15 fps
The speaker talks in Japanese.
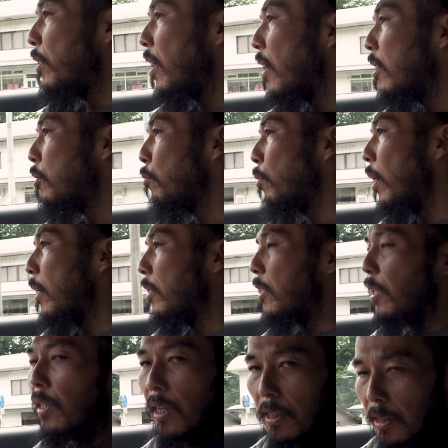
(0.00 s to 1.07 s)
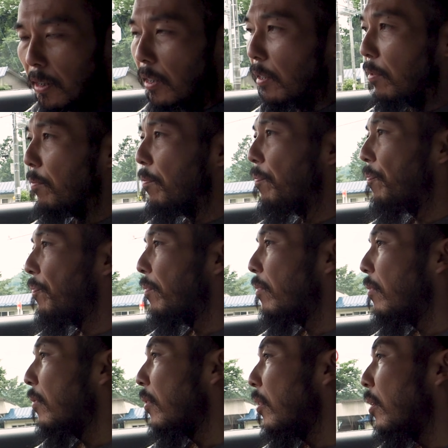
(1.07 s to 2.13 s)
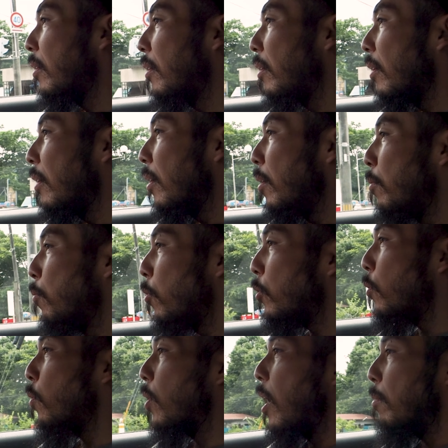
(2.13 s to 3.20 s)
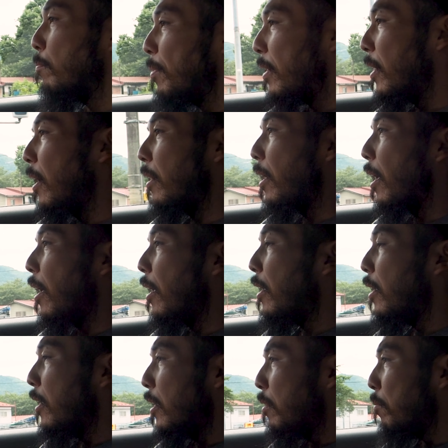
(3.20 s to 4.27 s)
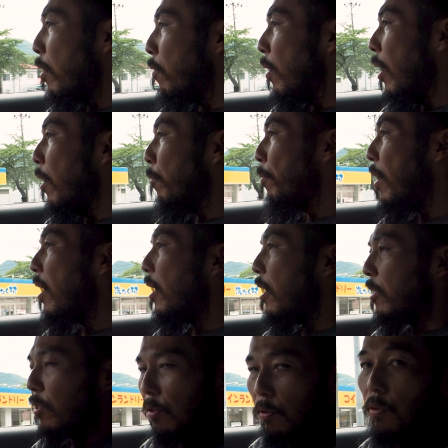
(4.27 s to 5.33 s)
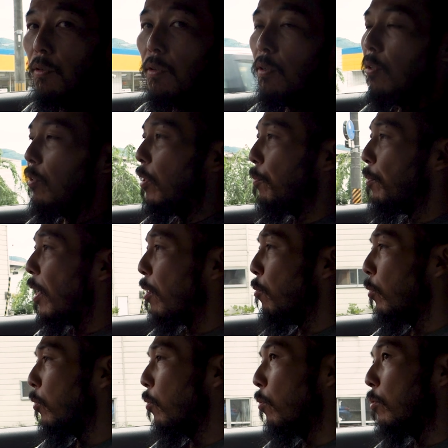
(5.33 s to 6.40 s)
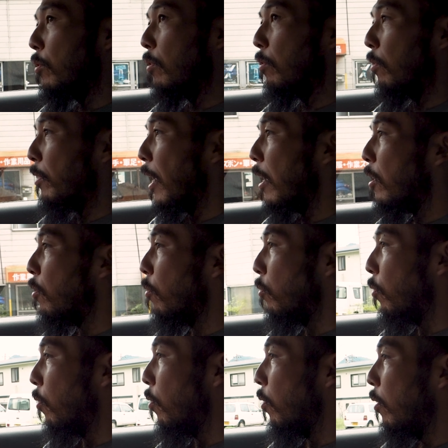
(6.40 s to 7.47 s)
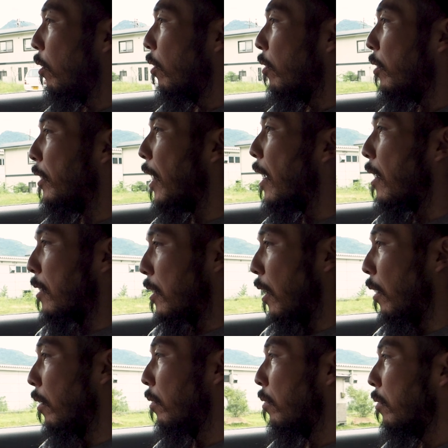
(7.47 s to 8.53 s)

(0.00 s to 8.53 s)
で紹介していたし、元カンパネラで、今はファーガスでフライロッドを作っている代表の二平さん、